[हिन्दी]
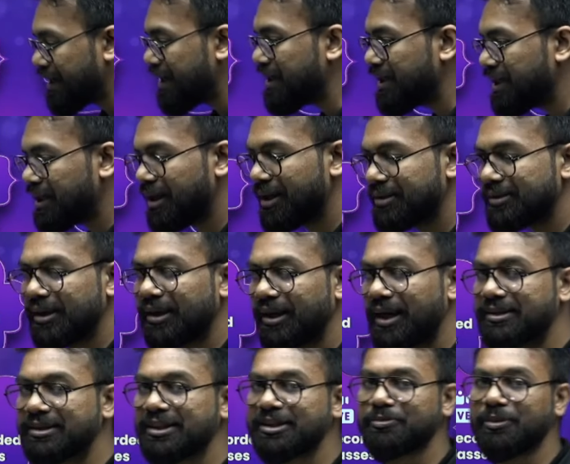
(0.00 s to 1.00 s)
की अलग से
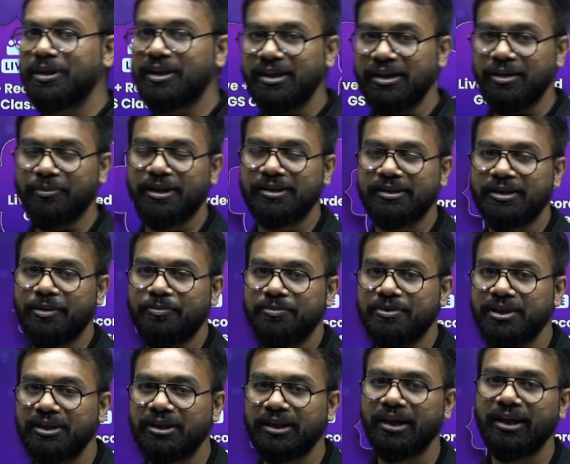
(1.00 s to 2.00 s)
क्लासेस मिलती हैं भाई साहब
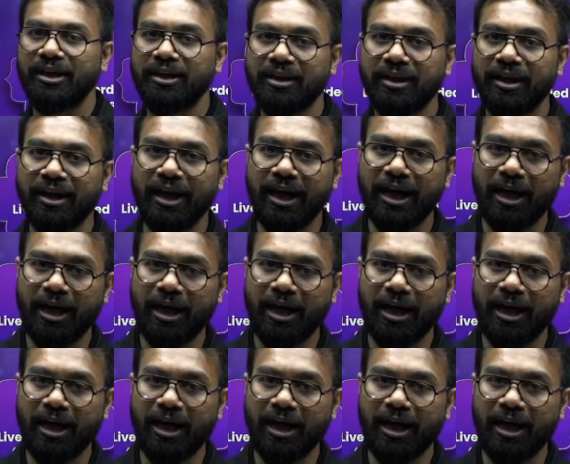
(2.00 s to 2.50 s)
जिसके अंदर